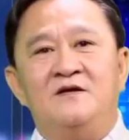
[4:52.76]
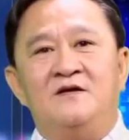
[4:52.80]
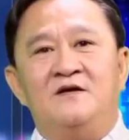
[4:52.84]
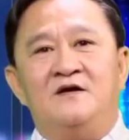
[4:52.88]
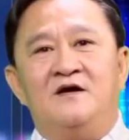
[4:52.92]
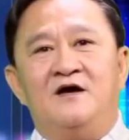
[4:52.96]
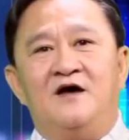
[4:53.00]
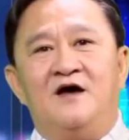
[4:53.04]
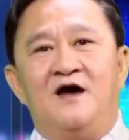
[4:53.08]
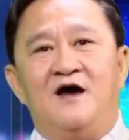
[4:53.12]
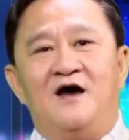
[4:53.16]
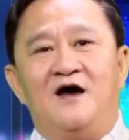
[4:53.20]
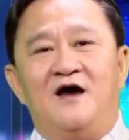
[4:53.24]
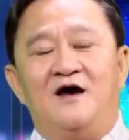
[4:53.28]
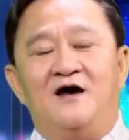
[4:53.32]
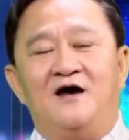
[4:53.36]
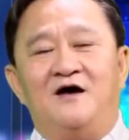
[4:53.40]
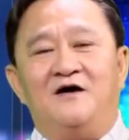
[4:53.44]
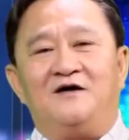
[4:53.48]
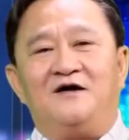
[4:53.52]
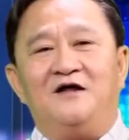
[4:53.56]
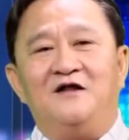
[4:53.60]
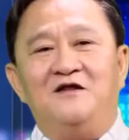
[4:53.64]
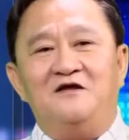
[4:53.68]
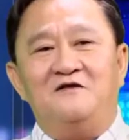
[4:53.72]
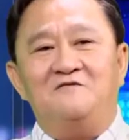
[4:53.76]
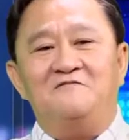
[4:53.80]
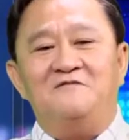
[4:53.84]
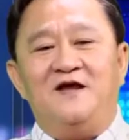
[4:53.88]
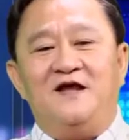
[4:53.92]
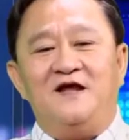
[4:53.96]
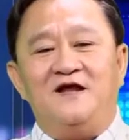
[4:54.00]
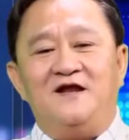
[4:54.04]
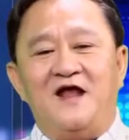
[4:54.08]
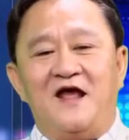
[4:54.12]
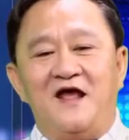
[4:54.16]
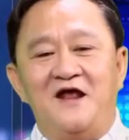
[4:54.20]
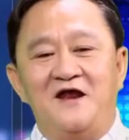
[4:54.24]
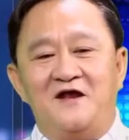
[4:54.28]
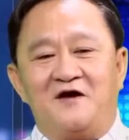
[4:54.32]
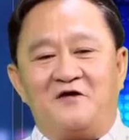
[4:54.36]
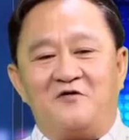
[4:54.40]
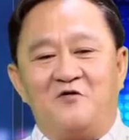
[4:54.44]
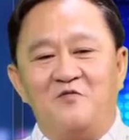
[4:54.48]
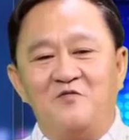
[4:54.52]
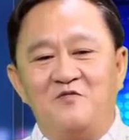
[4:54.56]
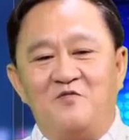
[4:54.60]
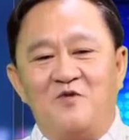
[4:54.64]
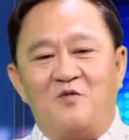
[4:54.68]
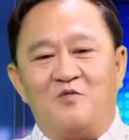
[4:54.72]
à kính thưa vị đây là
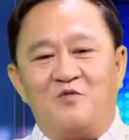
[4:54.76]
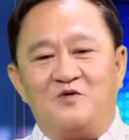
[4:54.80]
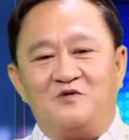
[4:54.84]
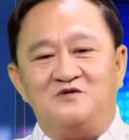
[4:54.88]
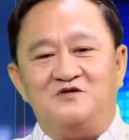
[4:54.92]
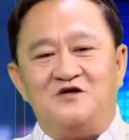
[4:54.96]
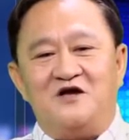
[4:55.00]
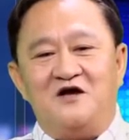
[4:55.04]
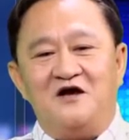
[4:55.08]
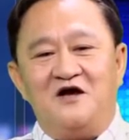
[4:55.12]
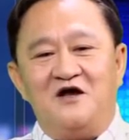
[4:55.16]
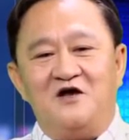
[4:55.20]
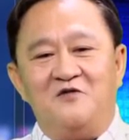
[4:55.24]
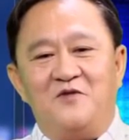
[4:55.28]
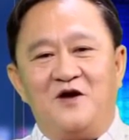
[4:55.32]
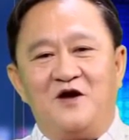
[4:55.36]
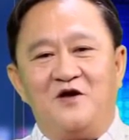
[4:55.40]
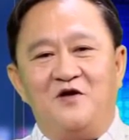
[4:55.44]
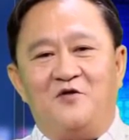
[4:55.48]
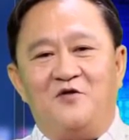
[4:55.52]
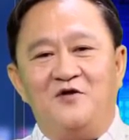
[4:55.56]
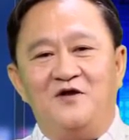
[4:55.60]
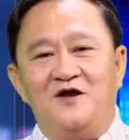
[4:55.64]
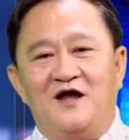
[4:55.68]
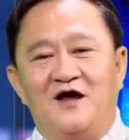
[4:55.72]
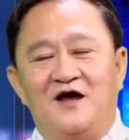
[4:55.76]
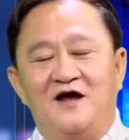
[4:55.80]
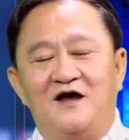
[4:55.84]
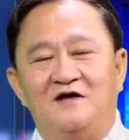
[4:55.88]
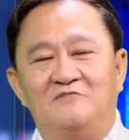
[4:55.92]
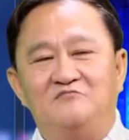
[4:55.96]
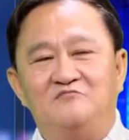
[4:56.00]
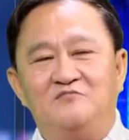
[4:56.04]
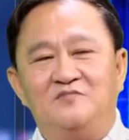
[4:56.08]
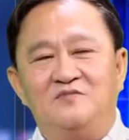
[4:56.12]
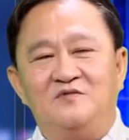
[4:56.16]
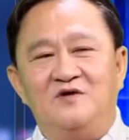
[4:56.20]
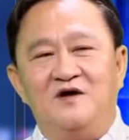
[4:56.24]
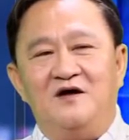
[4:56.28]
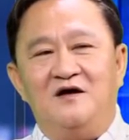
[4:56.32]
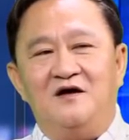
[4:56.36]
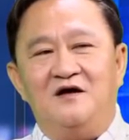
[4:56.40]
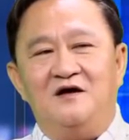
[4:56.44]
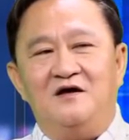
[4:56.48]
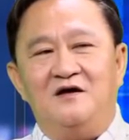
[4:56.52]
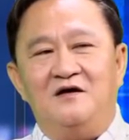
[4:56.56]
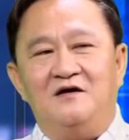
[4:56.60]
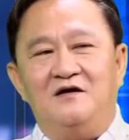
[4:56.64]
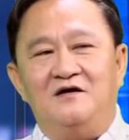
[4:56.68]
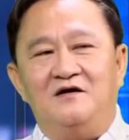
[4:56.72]
cũng một cái sự kêu mà gọi là
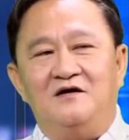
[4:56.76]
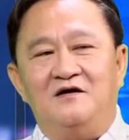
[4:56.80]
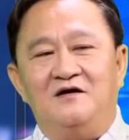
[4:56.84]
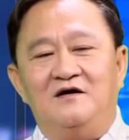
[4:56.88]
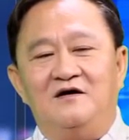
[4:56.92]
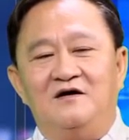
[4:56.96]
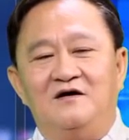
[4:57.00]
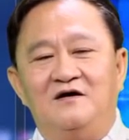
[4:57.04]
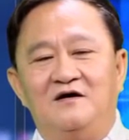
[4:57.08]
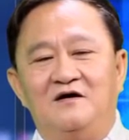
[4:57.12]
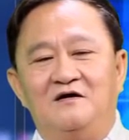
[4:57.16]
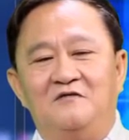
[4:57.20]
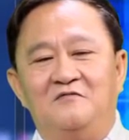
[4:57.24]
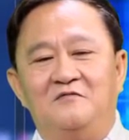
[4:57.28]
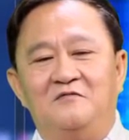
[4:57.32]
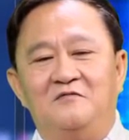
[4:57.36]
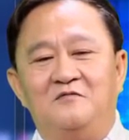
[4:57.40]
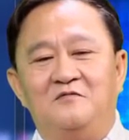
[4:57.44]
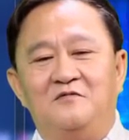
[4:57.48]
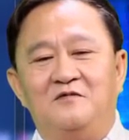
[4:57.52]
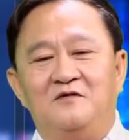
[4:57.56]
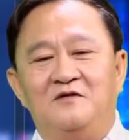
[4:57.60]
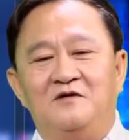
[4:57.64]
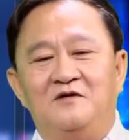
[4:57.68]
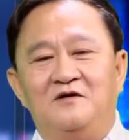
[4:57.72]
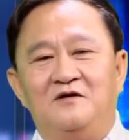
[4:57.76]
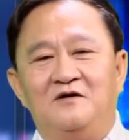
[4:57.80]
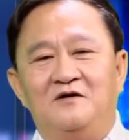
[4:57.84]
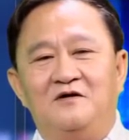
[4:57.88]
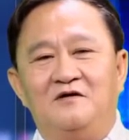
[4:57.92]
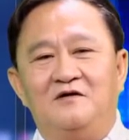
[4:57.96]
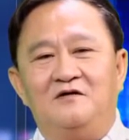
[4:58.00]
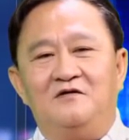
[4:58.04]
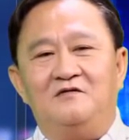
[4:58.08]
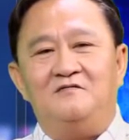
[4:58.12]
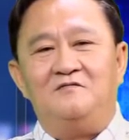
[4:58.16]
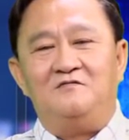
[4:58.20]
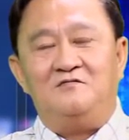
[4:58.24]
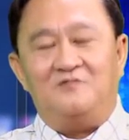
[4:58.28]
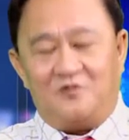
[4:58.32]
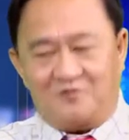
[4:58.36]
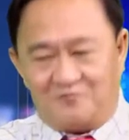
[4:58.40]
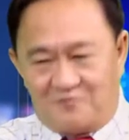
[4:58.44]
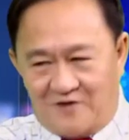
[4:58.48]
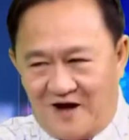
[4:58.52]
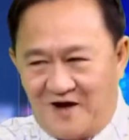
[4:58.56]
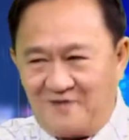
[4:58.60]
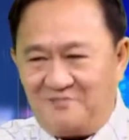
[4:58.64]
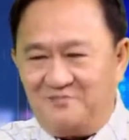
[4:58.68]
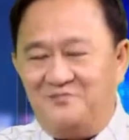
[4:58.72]
uh, uh, uh, luật
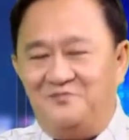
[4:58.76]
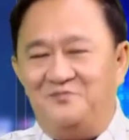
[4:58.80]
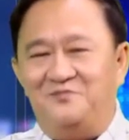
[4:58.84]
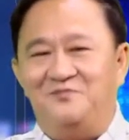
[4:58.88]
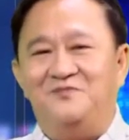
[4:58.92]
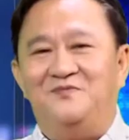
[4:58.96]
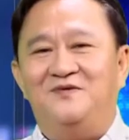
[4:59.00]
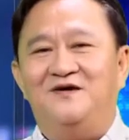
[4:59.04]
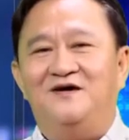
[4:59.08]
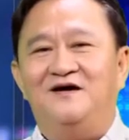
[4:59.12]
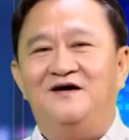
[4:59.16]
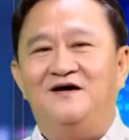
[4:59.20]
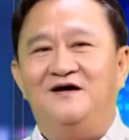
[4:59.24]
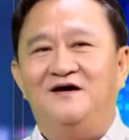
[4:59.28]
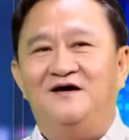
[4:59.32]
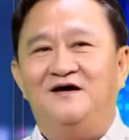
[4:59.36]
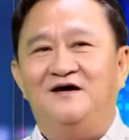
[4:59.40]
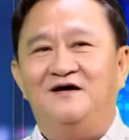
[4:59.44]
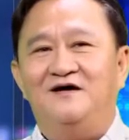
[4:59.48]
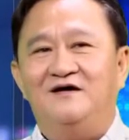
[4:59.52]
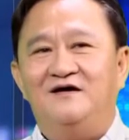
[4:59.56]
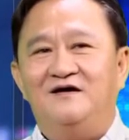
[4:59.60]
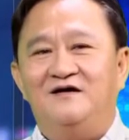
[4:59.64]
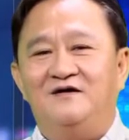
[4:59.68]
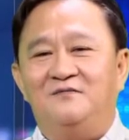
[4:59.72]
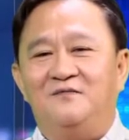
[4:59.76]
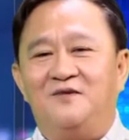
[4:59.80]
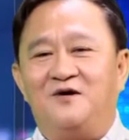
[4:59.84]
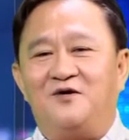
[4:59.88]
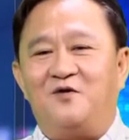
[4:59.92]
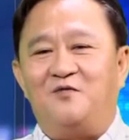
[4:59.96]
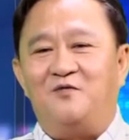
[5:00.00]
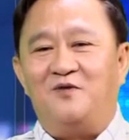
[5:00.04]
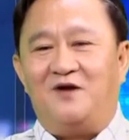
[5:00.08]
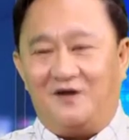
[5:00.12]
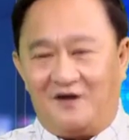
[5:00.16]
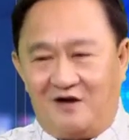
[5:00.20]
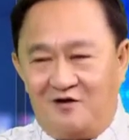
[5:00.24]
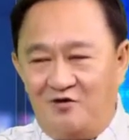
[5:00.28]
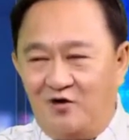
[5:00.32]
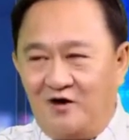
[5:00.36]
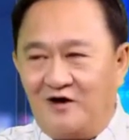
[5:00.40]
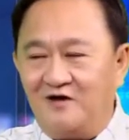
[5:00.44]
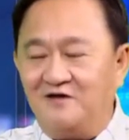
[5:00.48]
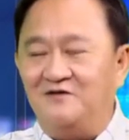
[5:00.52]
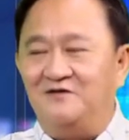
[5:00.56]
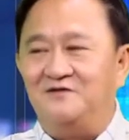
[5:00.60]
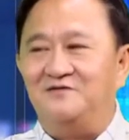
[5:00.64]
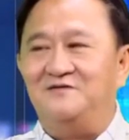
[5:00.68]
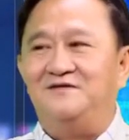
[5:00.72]
pháp à, mà cũng là đánh luật
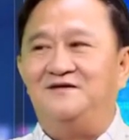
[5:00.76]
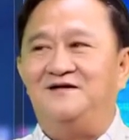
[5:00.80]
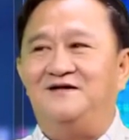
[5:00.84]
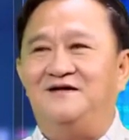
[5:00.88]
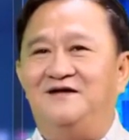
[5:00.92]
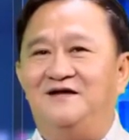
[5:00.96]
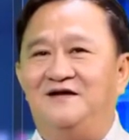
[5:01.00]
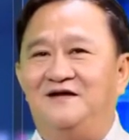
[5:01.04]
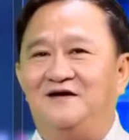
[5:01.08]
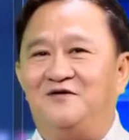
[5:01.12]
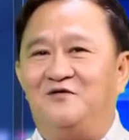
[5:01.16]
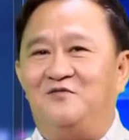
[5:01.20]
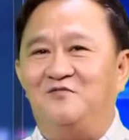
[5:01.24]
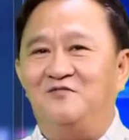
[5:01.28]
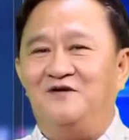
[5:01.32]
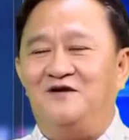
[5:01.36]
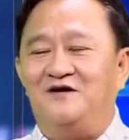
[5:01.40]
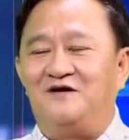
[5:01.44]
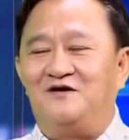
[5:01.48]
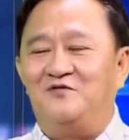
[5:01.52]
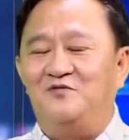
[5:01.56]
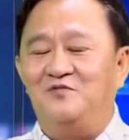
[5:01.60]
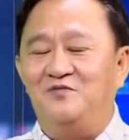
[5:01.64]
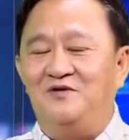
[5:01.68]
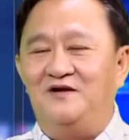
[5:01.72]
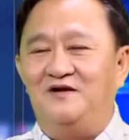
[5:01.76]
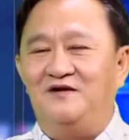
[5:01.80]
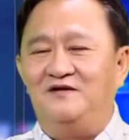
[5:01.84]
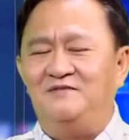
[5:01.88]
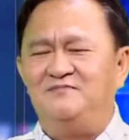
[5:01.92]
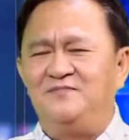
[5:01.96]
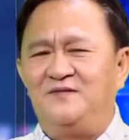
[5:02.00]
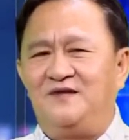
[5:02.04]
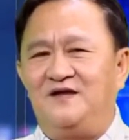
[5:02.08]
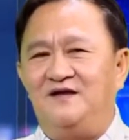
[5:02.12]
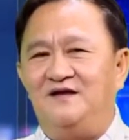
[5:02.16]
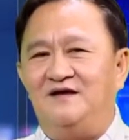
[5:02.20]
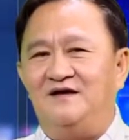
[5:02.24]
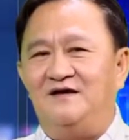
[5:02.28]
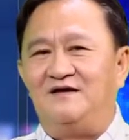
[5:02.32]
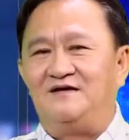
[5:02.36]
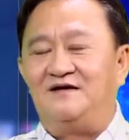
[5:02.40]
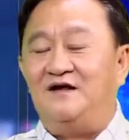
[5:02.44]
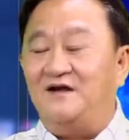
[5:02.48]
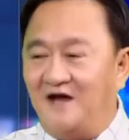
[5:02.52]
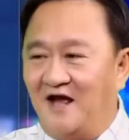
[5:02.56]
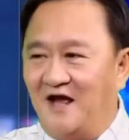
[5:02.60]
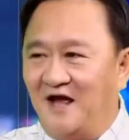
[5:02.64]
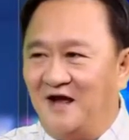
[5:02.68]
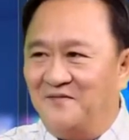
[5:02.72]
uh, cũng là cũng uh, uh,
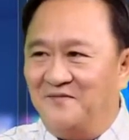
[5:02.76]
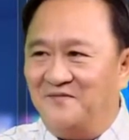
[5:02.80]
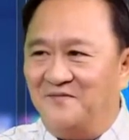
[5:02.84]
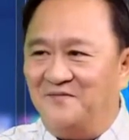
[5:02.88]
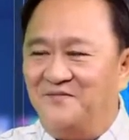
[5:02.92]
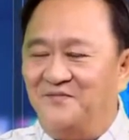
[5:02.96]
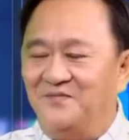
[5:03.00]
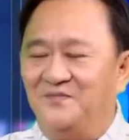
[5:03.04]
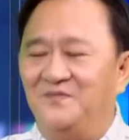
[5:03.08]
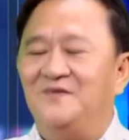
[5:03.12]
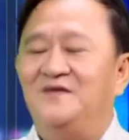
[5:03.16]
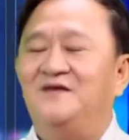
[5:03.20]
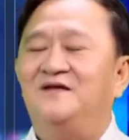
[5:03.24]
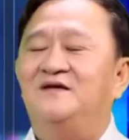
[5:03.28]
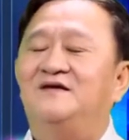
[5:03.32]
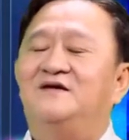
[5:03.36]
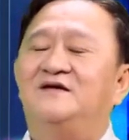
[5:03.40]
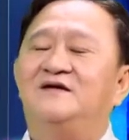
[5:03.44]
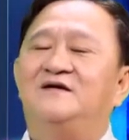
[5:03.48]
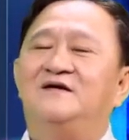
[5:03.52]
kinh nghiệm uh-huh.